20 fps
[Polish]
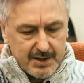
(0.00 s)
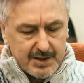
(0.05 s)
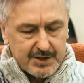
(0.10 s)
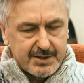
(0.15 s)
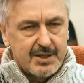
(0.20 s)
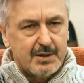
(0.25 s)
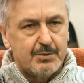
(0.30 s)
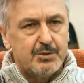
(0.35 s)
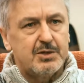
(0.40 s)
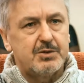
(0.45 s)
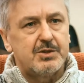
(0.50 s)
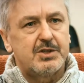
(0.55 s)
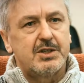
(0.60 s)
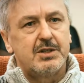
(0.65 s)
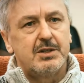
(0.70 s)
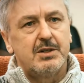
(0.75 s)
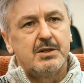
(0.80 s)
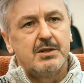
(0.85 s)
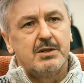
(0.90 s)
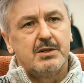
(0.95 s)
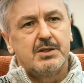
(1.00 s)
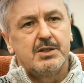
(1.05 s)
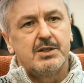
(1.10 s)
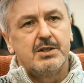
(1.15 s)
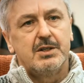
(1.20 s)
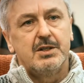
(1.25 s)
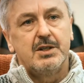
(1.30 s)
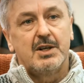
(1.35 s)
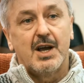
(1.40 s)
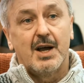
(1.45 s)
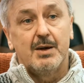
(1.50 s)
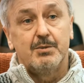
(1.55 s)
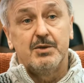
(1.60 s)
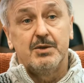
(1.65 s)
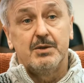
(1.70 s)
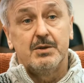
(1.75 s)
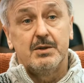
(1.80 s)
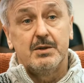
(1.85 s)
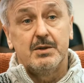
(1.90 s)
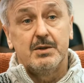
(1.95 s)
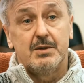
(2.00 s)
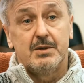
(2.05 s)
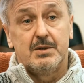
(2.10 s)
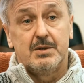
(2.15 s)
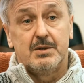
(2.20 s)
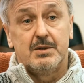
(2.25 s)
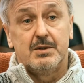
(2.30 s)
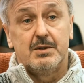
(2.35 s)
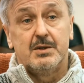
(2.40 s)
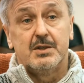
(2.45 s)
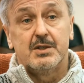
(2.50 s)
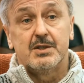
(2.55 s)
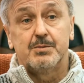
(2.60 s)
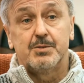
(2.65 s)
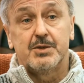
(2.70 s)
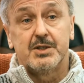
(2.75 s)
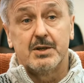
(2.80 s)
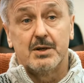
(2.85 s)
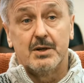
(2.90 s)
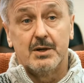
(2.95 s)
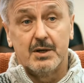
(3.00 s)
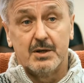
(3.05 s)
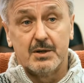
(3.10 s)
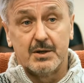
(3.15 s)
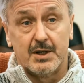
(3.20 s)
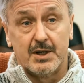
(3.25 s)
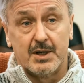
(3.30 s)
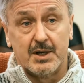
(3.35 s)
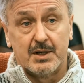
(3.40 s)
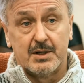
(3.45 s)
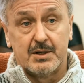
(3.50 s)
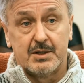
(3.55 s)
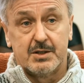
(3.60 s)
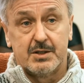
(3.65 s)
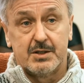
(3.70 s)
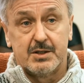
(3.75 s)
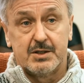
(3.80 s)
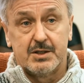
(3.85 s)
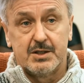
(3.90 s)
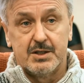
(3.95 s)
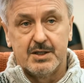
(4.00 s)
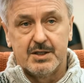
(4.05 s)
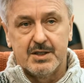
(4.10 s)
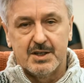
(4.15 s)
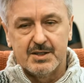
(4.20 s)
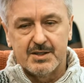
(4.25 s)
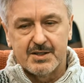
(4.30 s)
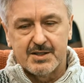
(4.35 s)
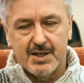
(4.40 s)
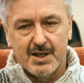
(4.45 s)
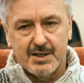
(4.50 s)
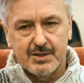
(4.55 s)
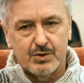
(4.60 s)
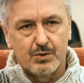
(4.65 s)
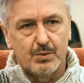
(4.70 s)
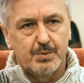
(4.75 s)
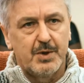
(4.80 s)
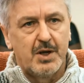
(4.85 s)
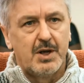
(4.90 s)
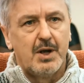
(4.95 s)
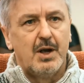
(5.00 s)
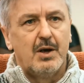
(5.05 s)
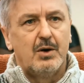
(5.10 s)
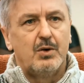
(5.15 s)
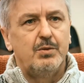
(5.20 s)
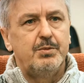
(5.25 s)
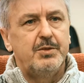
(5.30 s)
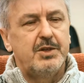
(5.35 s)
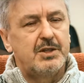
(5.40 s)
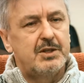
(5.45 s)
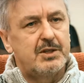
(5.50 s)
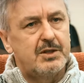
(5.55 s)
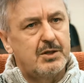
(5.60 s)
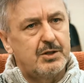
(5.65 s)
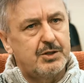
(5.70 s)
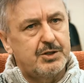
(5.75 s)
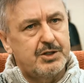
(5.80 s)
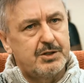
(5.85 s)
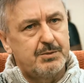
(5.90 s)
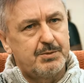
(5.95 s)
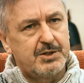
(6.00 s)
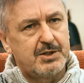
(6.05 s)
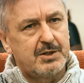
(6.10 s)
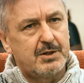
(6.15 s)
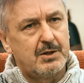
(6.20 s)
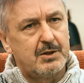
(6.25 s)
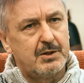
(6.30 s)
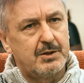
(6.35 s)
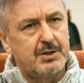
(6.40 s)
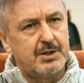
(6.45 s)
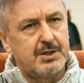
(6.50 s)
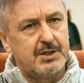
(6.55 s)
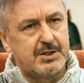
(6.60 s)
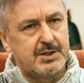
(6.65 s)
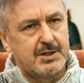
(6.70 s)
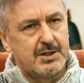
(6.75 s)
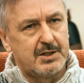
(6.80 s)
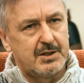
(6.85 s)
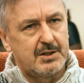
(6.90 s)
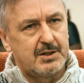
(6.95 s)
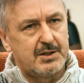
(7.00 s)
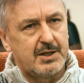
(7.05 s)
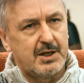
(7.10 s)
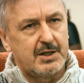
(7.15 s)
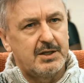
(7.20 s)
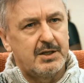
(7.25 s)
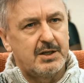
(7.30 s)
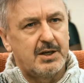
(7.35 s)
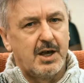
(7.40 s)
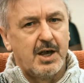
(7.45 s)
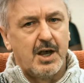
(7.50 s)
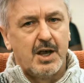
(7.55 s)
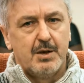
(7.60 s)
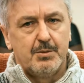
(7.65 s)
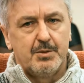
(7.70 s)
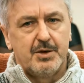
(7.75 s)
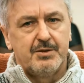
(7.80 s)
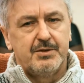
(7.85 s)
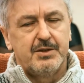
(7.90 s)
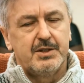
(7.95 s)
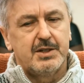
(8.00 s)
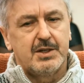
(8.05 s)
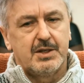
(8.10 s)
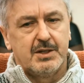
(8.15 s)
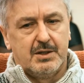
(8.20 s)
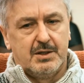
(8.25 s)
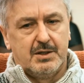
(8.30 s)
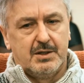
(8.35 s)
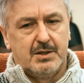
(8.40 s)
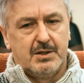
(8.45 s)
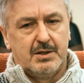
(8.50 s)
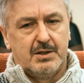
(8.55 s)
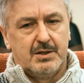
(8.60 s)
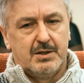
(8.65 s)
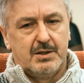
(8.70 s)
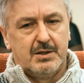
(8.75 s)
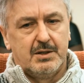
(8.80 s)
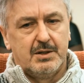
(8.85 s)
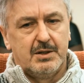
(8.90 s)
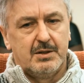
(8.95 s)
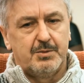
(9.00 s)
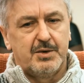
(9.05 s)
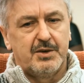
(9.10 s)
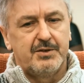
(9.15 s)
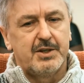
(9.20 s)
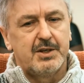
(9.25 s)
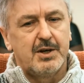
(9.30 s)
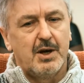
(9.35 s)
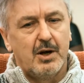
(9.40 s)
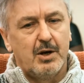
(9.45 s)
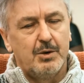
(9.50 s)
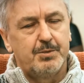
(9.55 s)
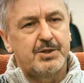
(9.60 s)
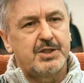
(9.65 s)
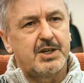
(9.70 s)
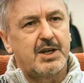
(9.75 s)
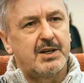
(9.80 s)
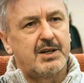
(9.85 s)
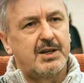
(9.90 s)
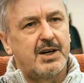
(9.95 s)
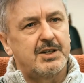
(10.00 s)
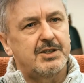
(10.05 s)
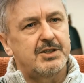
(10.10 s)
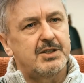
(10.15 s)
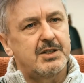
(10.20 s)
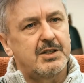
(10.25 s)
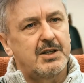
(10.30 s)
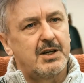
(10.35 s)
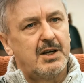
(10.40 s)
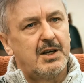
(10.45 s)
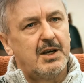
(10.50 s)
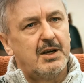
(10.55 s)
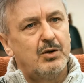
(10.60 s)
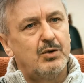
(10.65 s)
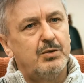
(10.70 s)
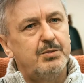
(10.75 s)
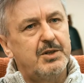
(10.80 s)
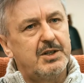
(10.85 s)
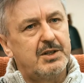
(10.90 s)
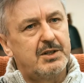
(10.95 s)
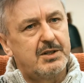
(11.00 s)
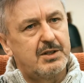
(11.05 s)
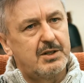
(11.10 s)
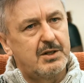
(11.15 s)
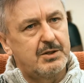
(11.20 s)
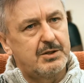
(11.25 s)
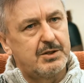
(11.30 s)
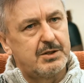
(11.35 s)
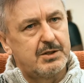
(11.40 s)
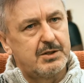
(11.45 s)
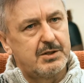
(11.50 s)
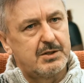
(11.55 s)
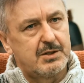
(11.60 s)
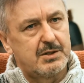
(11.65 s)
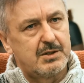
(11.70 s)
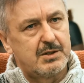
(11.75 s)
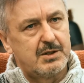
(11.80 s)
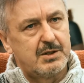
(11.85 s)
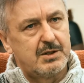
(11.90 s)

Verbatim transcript: Następnym czynnikami jest psychologia. Czyli ten zasób umiejętności psychologicznych, takich pewnych, e, pewien obszar naszych umiejętności.